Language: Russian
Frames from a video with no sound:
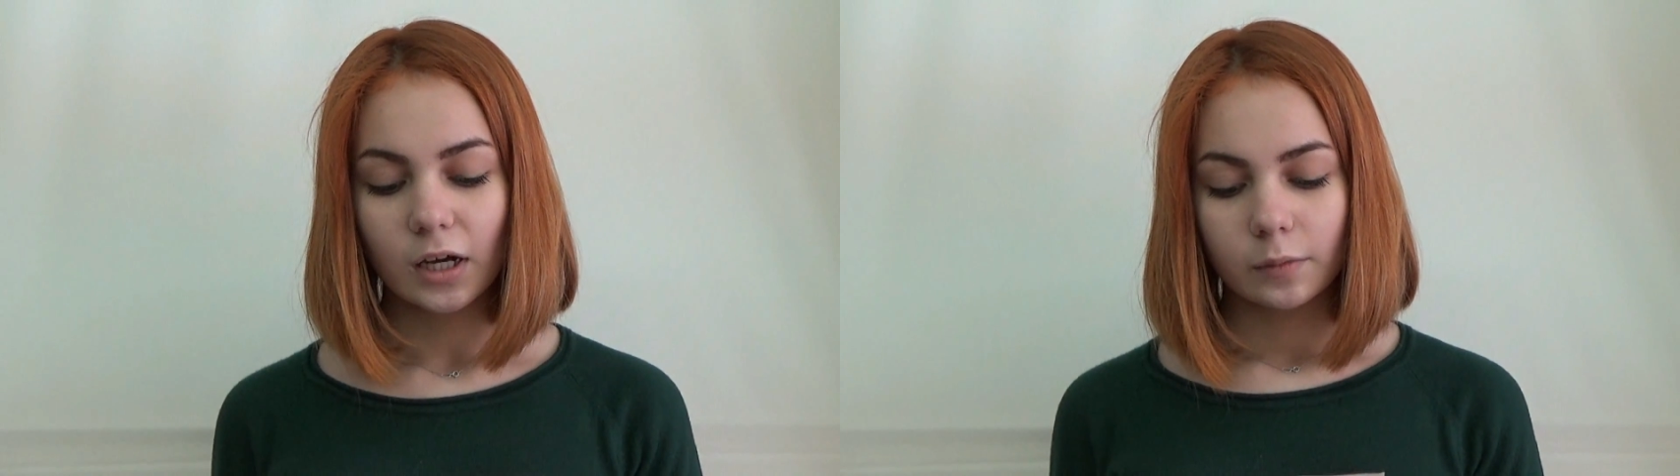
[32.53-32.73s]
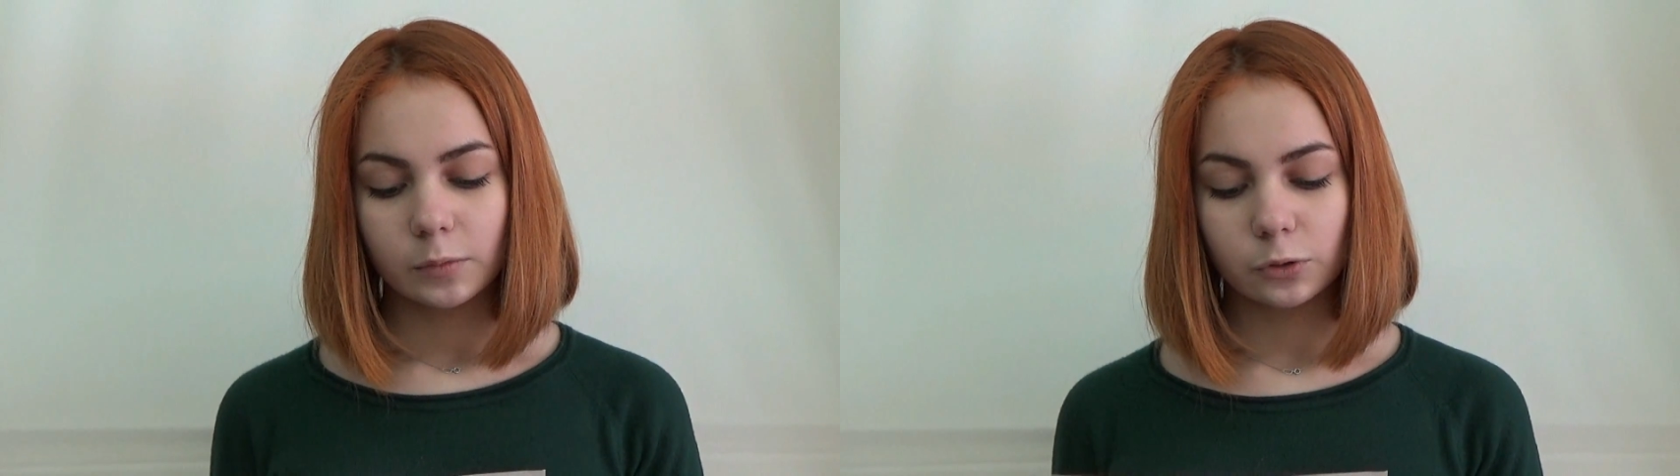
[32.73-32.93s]

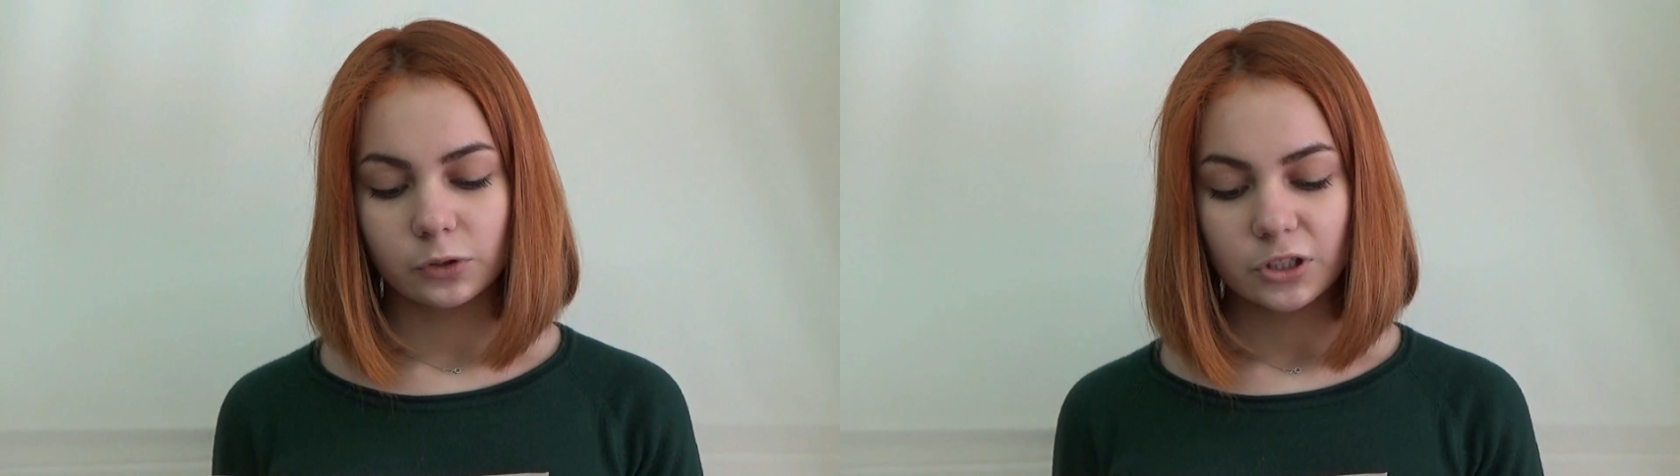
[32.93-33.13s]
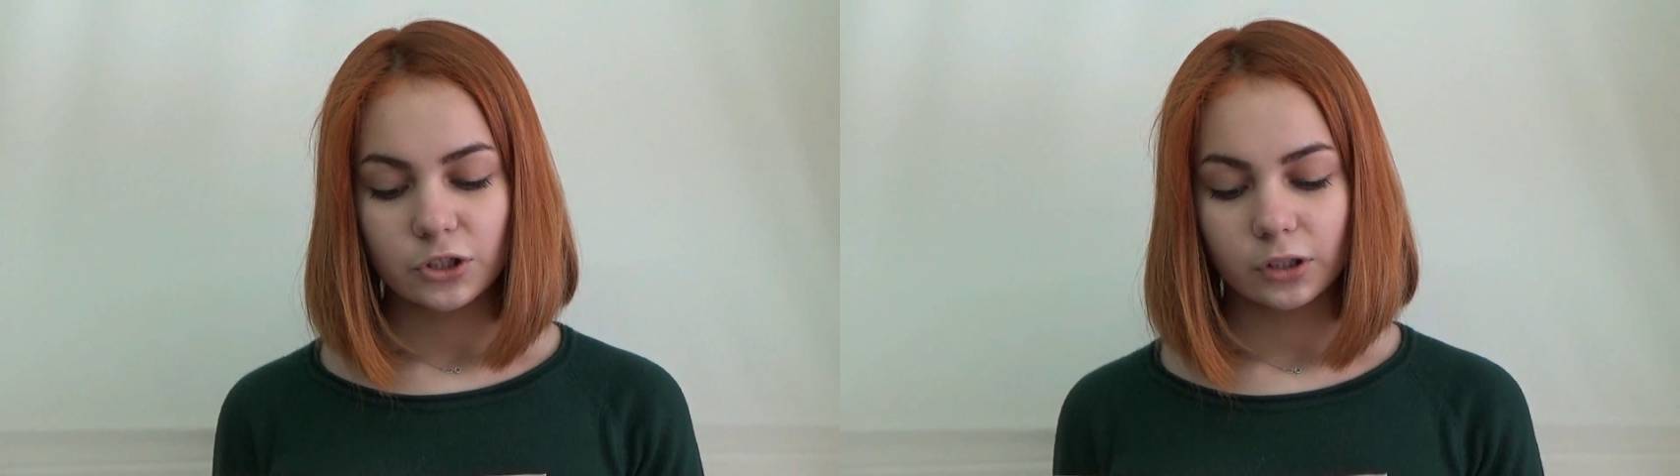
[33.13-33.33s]

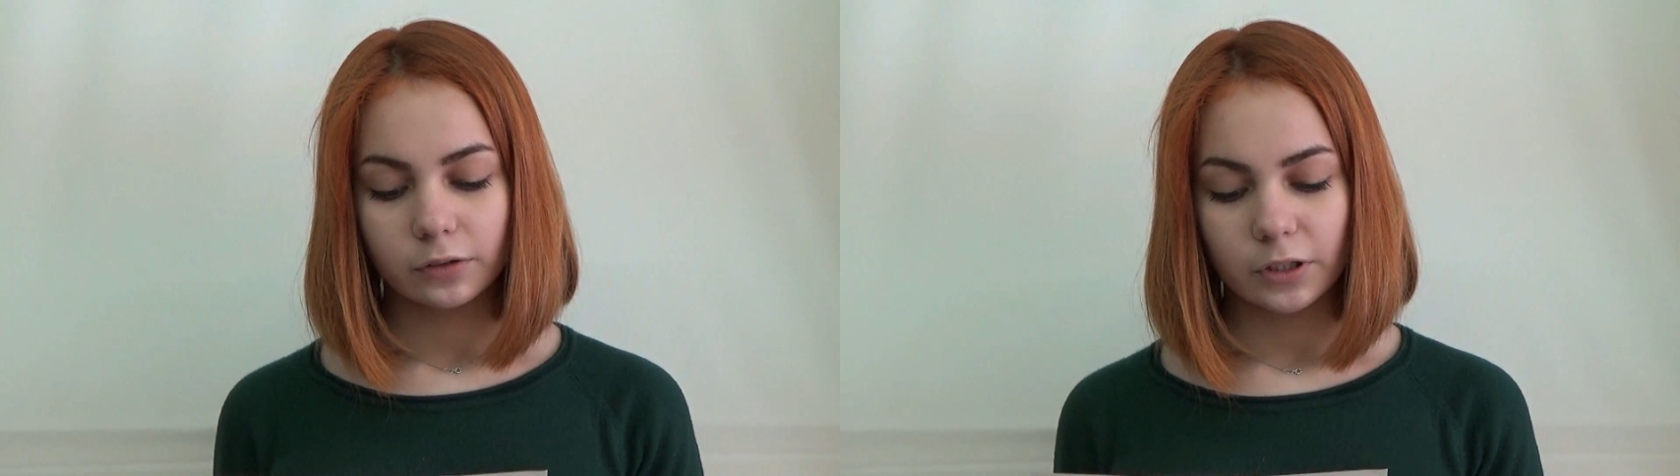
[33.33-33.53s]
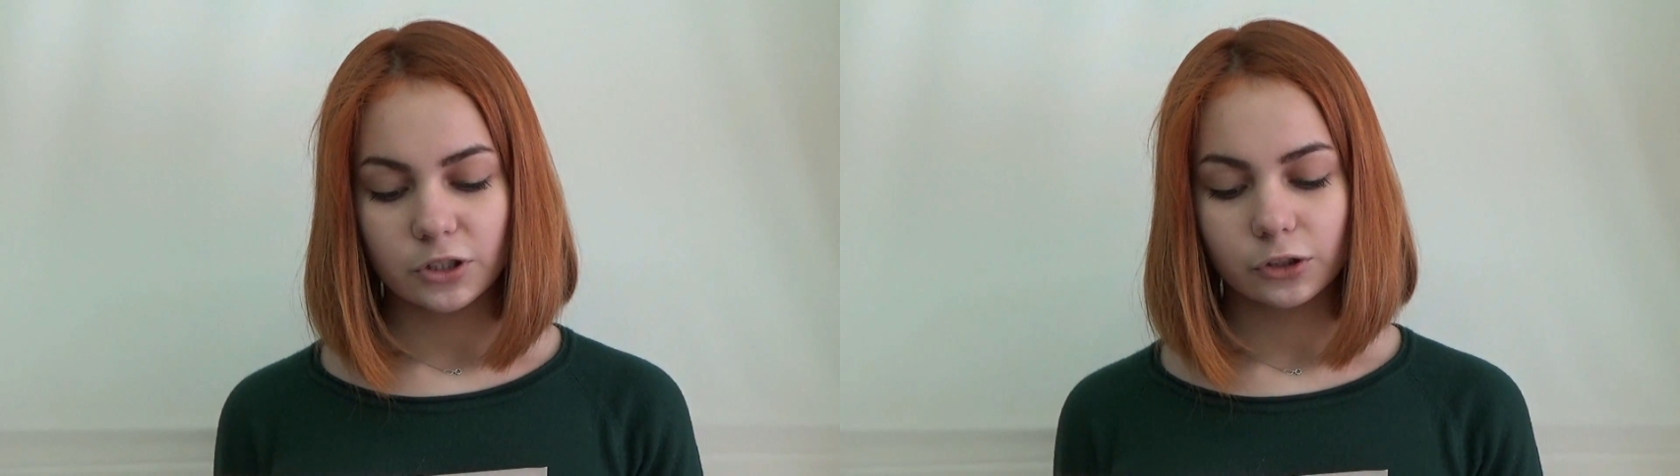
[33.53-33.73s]
безутешных
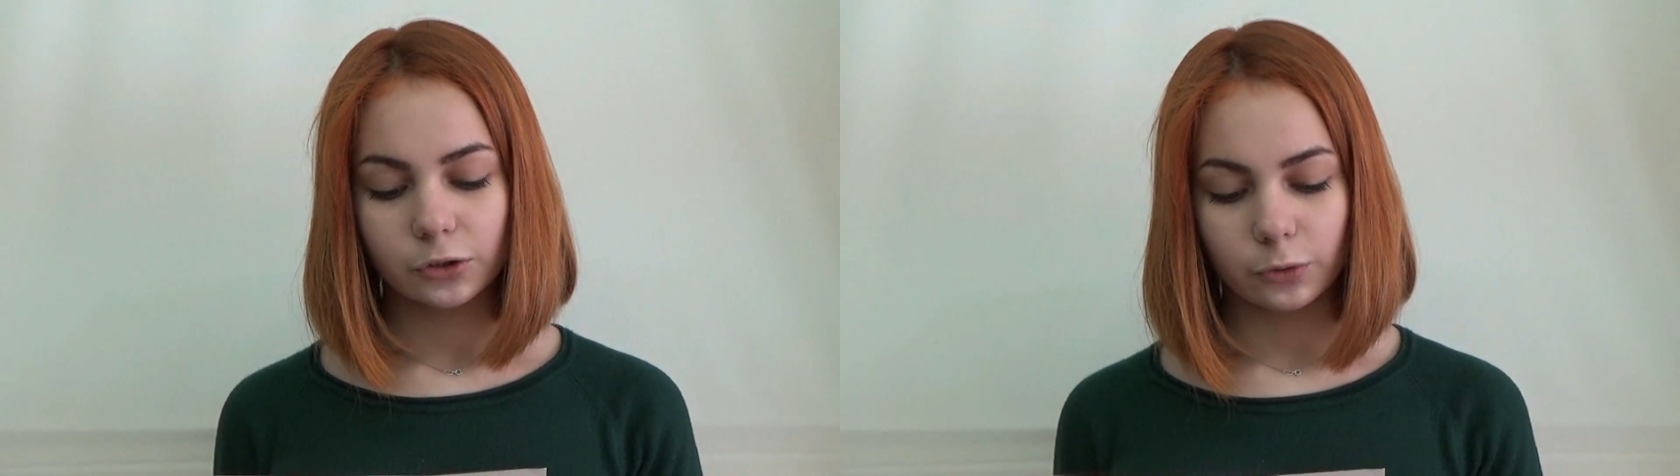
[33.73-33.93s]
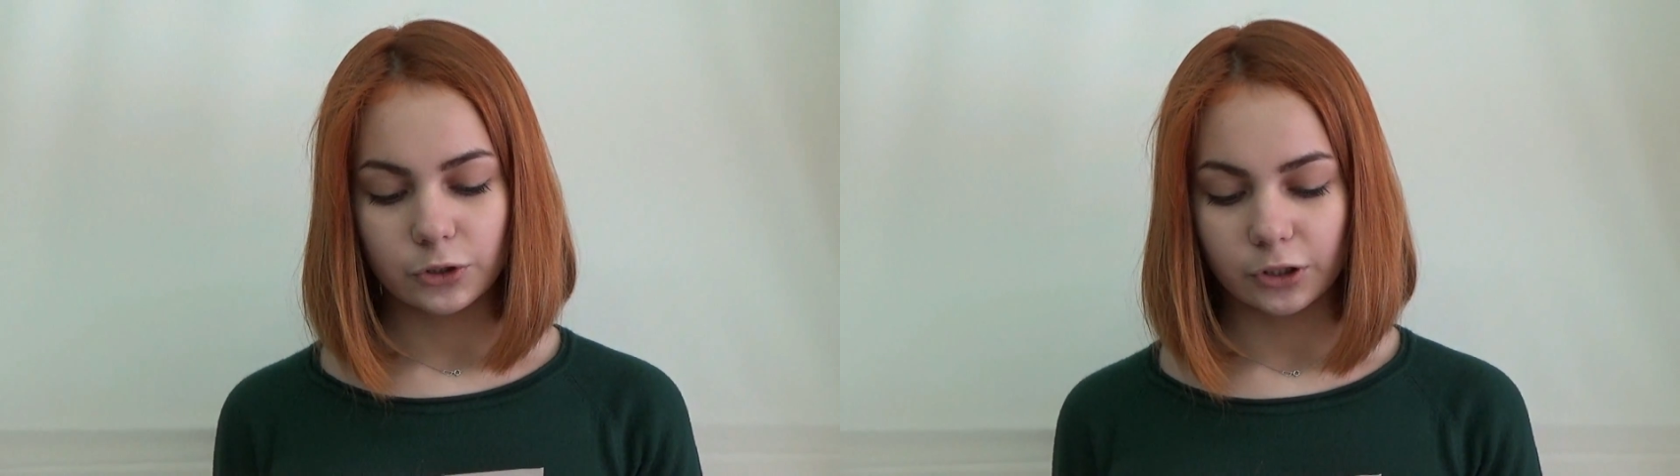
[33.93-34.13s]
ваших
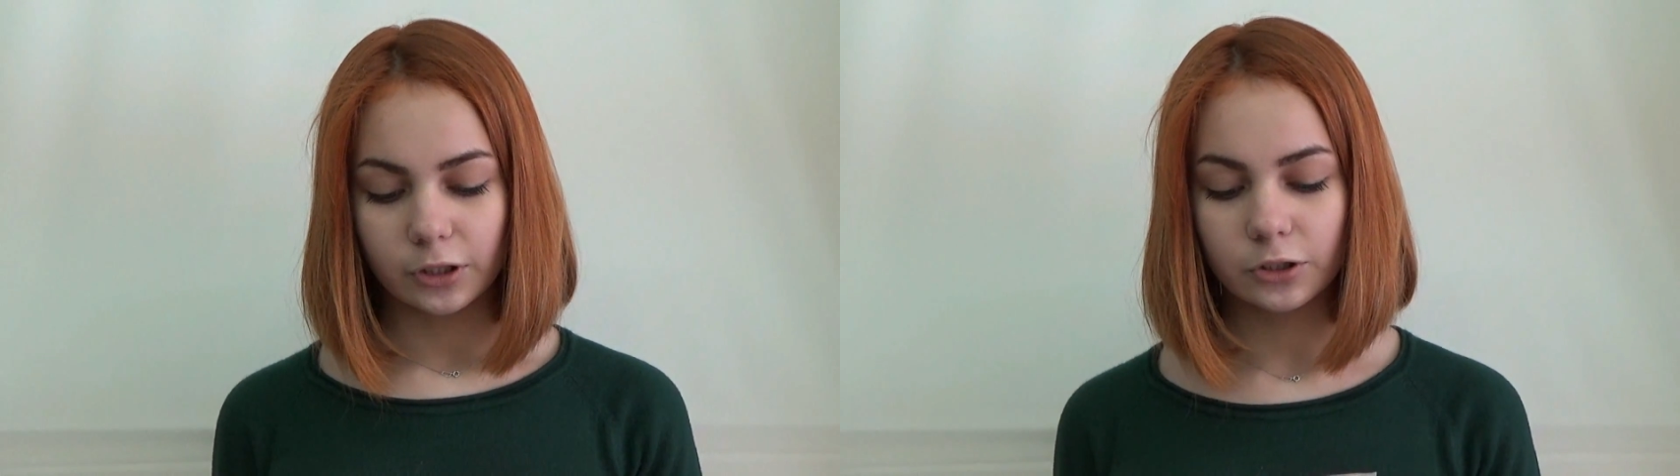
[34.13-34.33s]
дочек